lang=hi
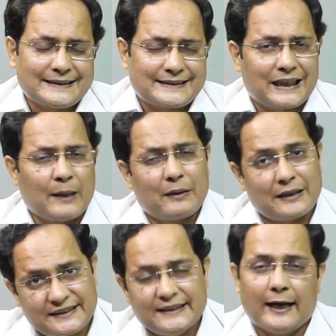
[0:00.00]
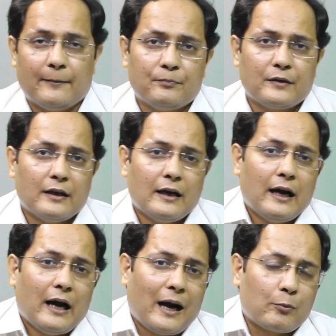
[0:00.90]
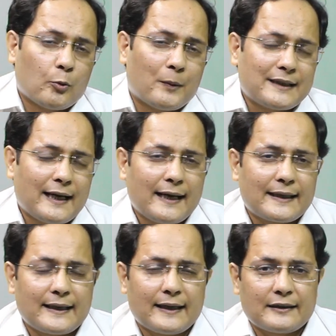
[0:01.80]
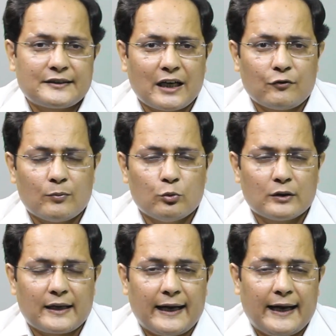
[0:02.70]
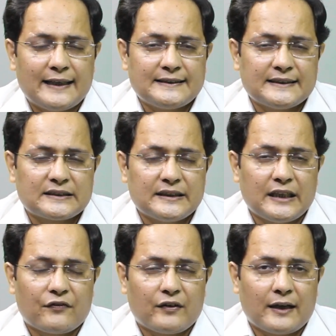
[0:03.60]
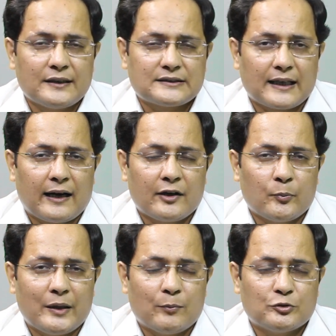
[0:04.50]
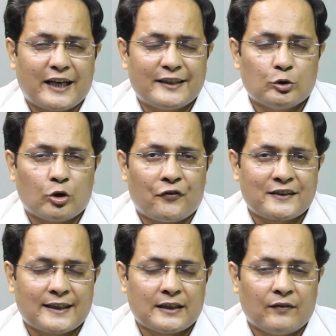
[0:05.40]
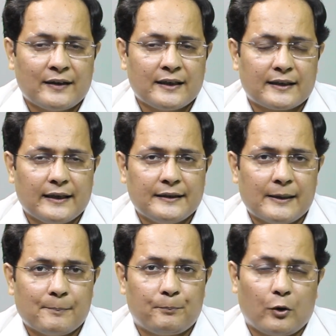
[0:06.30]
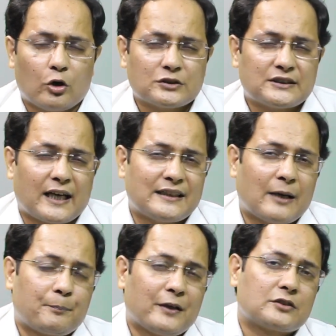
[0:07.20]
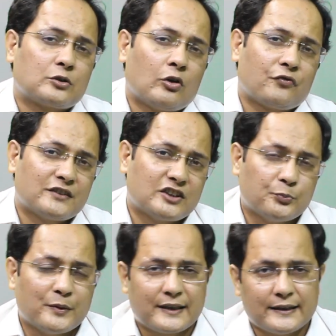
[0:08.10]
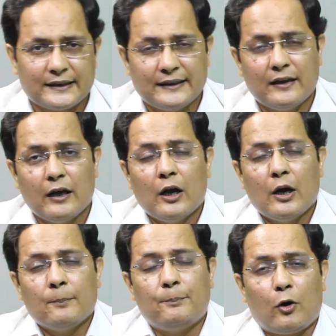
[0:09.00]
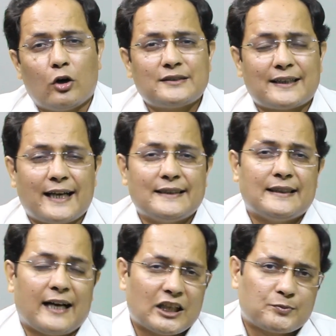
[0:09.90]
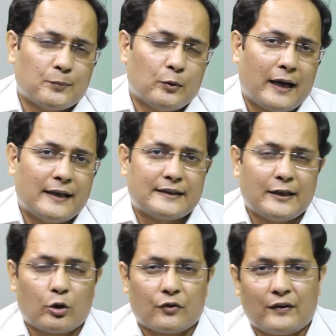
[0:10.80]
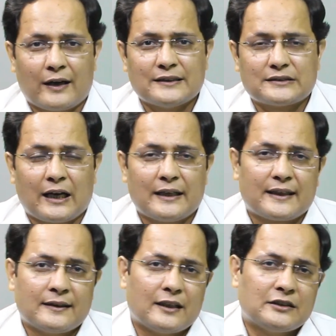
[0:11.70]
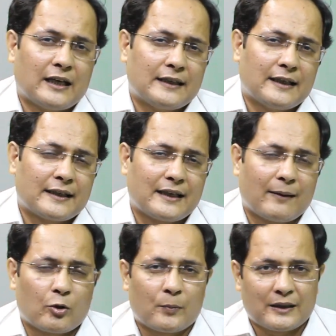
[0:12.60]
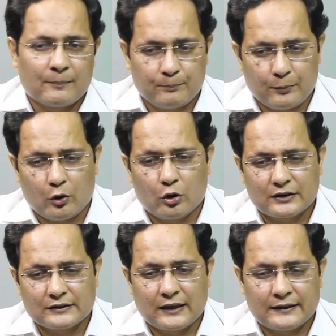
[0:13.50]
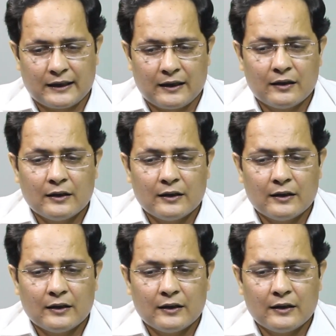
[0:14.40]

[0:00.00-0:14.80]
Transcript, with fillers: है जिसका नाम रशिया है आपको पता है कि रशिया वो मुल्क है जिसने अफ़गानिस्तान में मुजाहिदीन को फतह दिलवाने के लिए बहुत ज़्यादा प्रेस कॉन्फ्रेंसिस भी की थी बहुत ज़्यादा इजलास भी बुलाए थे और अफ़गानिस्तान के अंदर जा जा के आपको पता है बहुत ज़्यादा